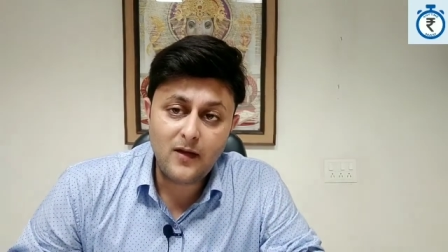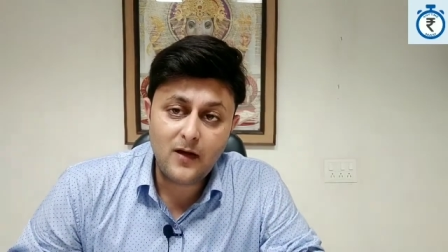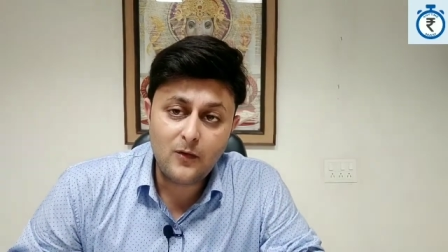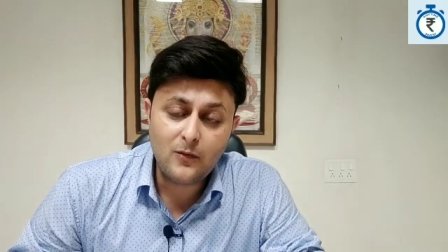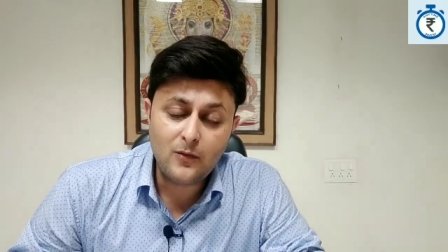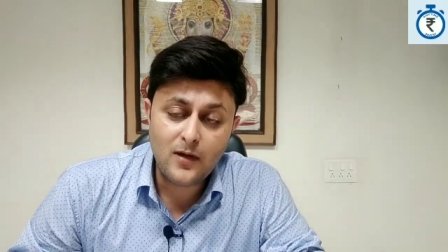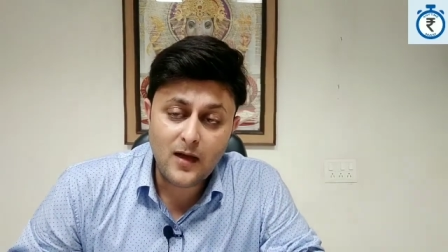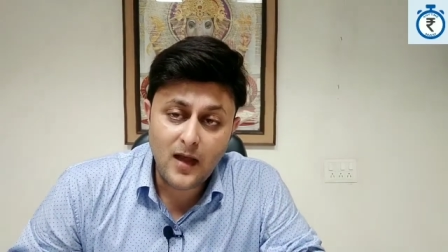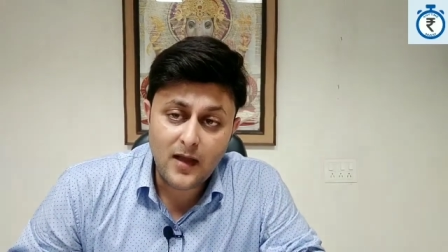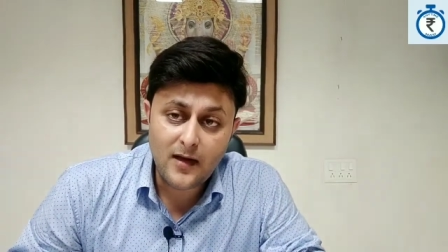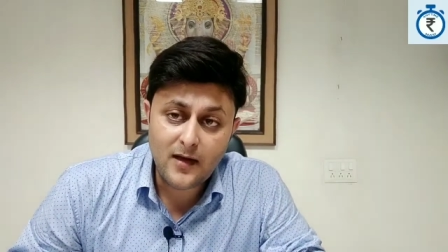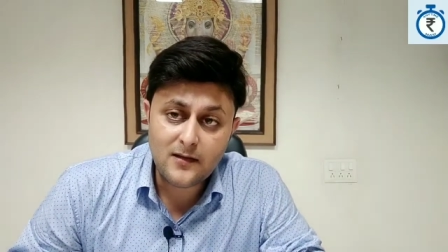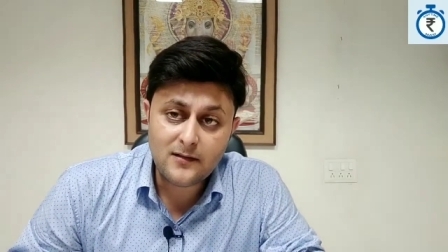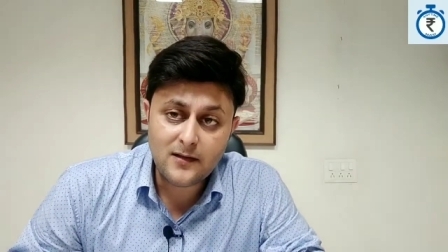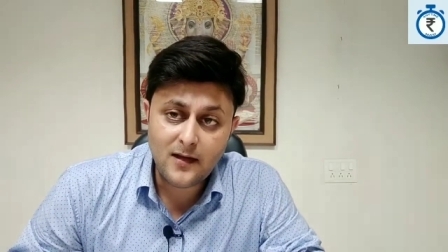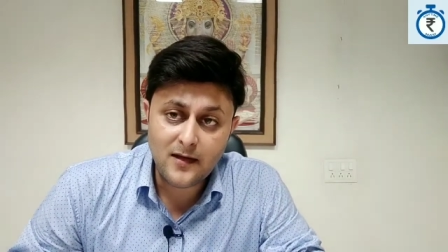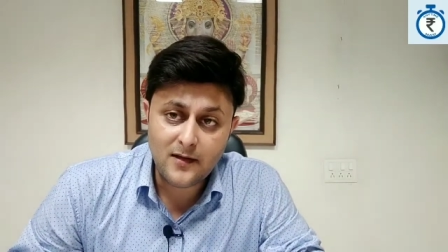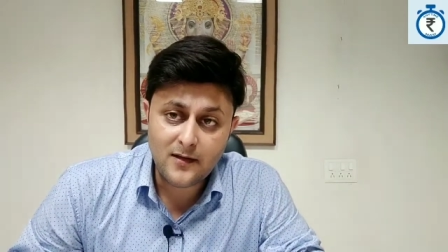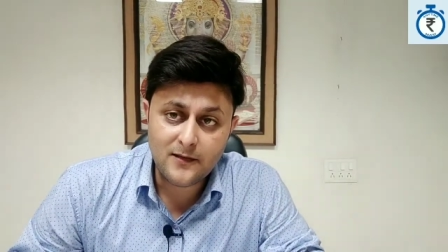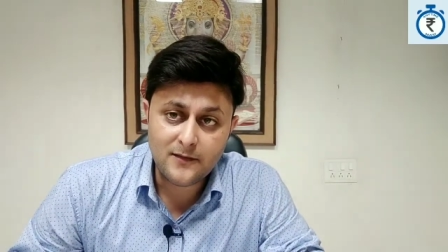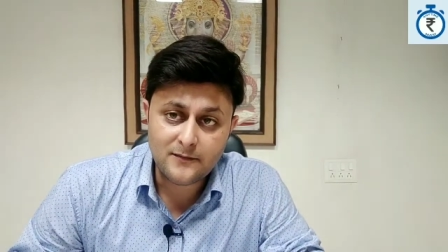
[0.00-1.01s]
वैल्यू क्या रह
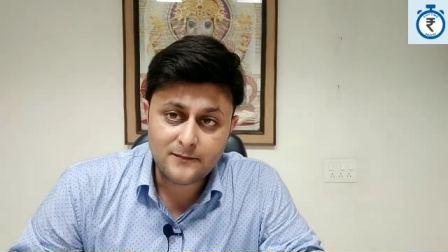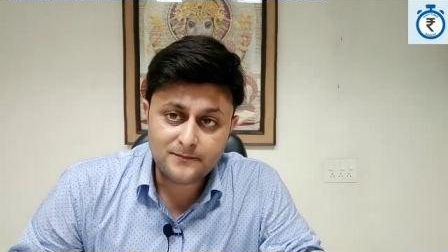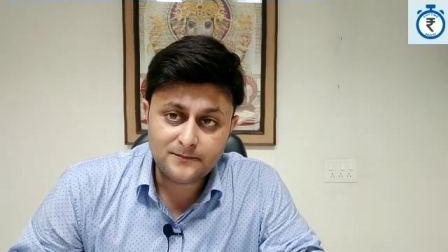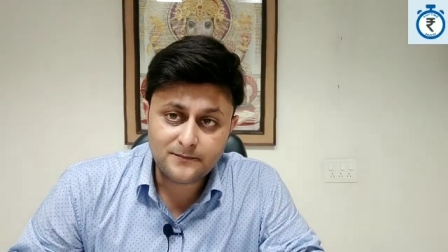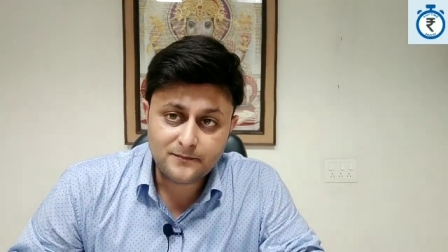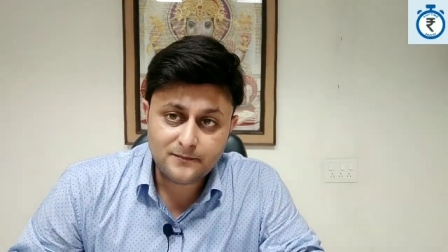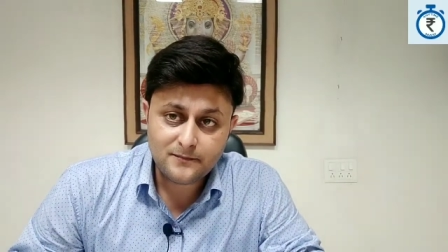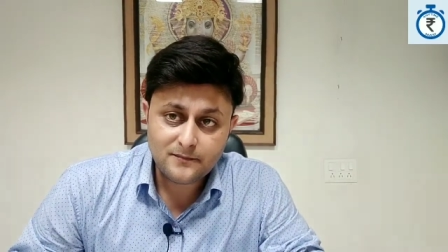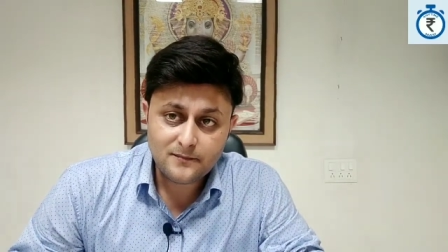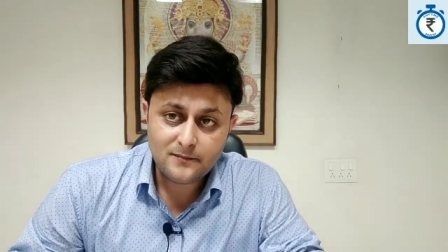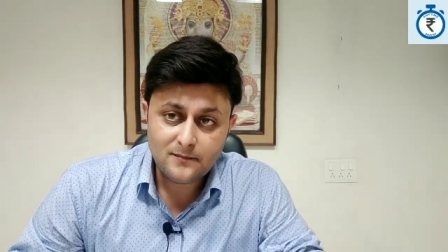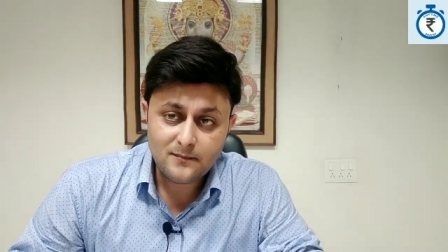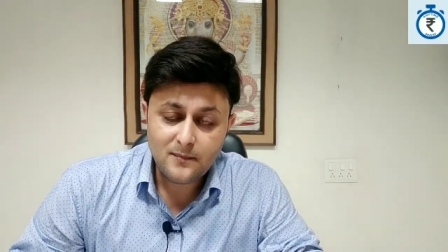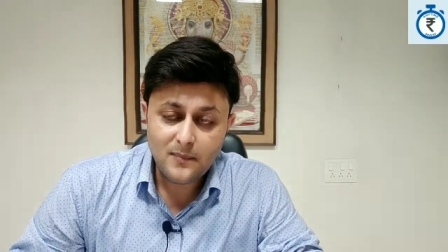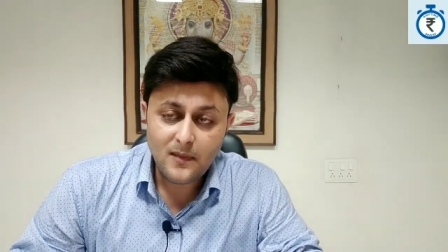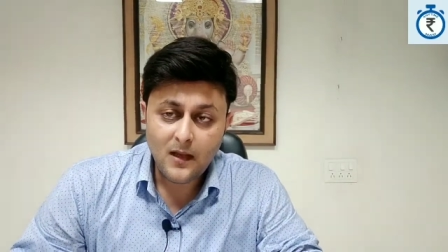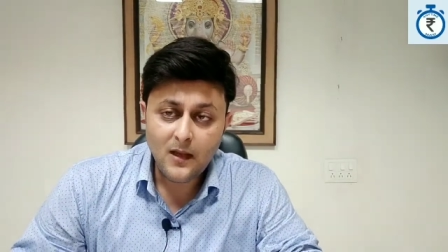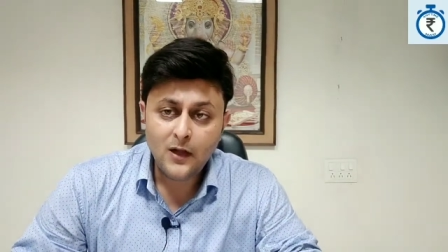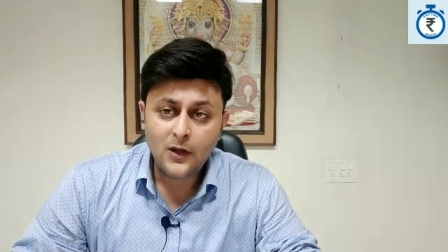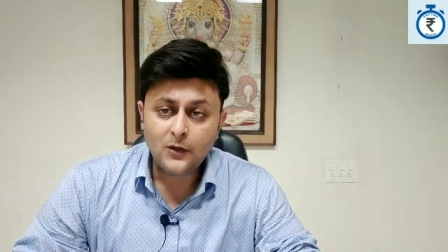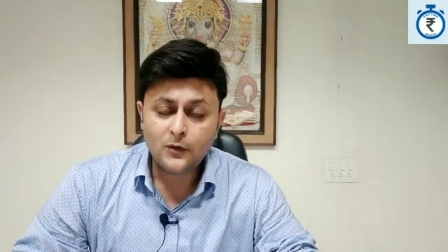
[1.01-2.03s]
जाएगी
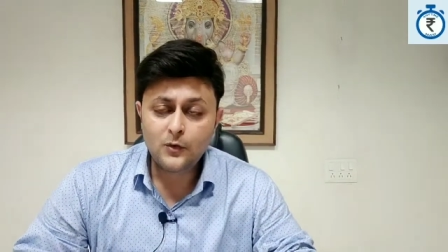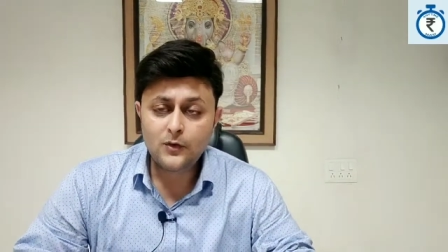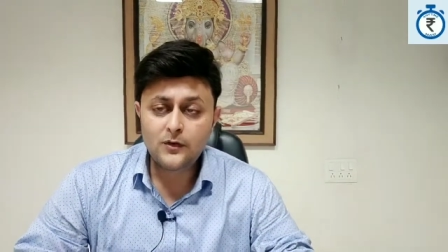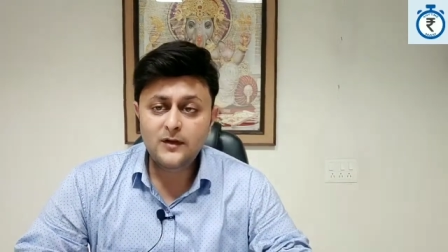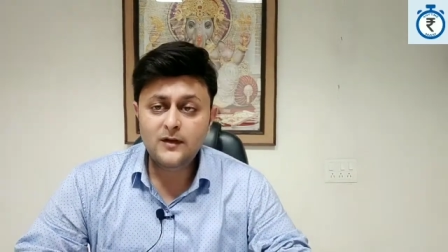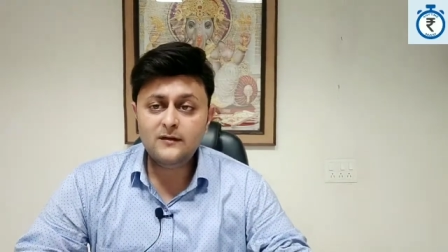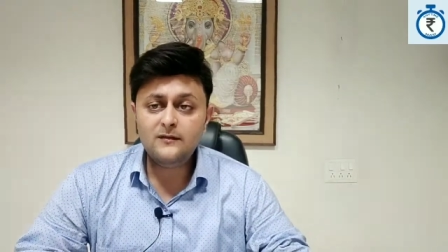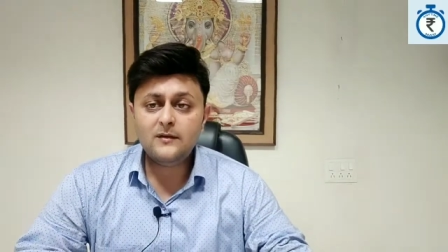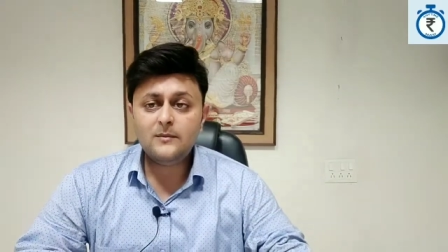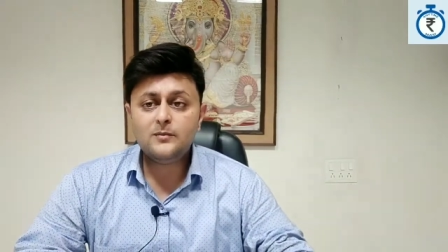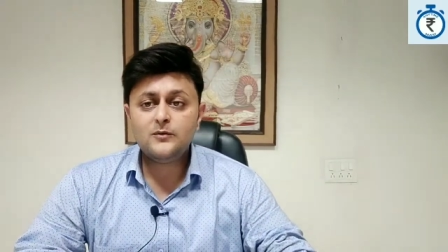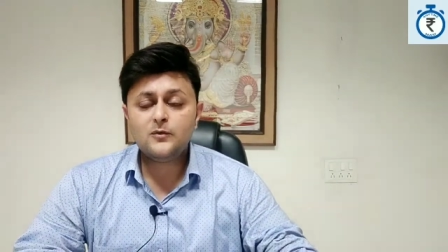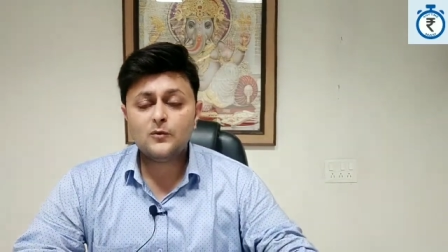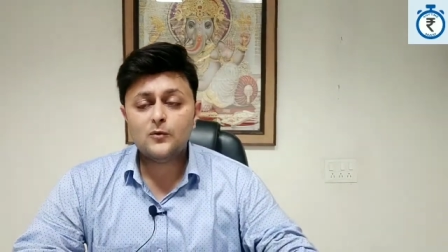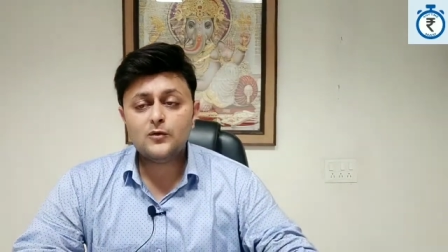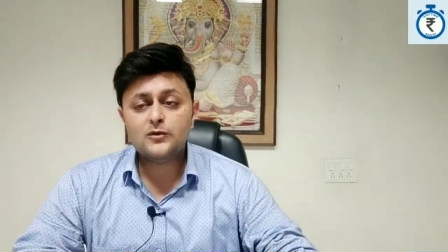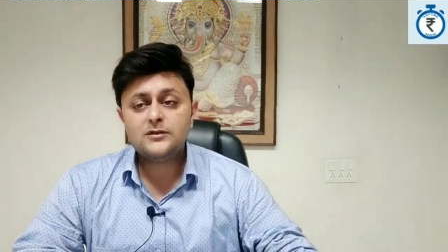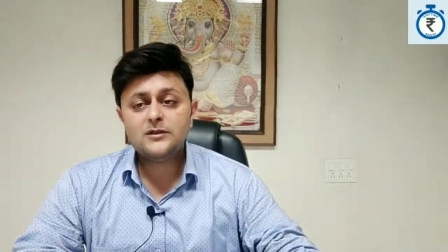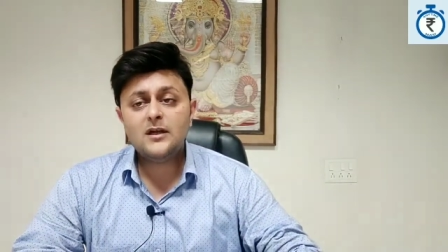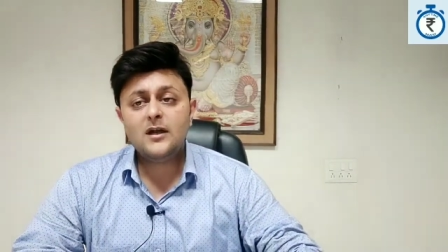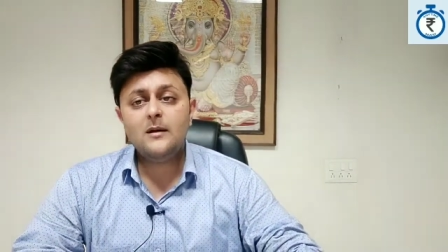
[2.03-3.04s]
तो ये सब
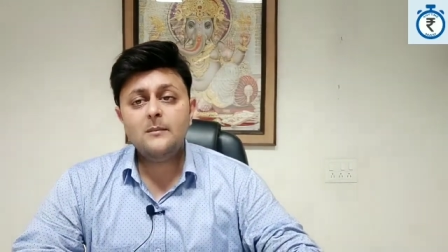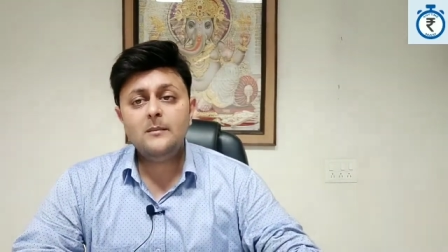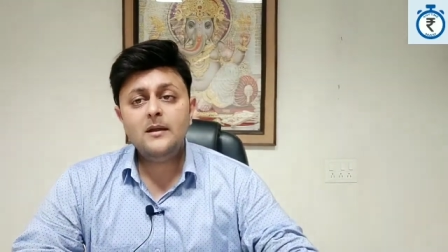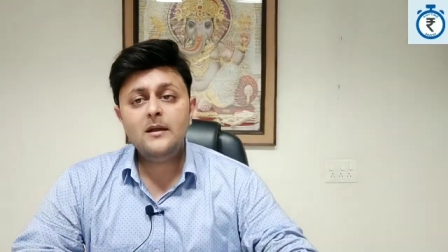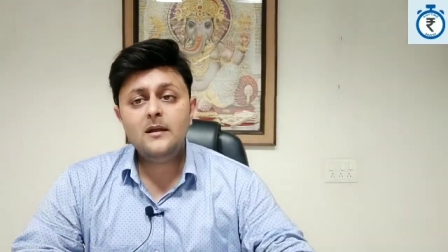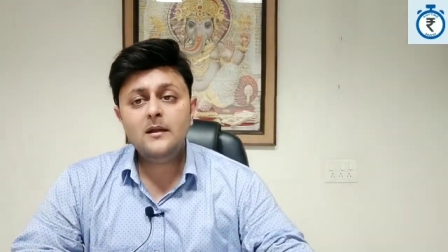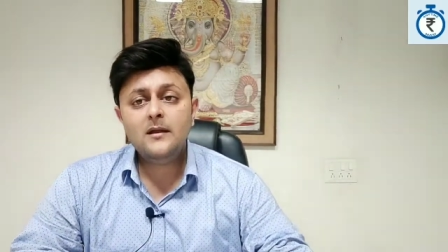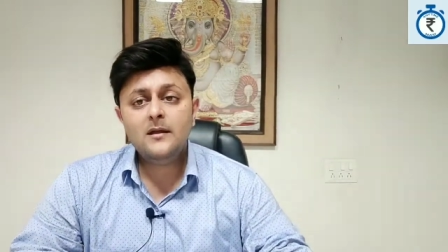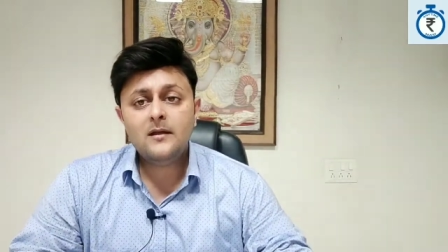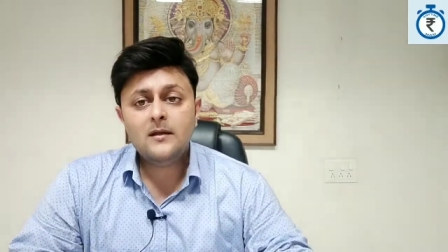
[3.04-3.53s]
सोच के हमें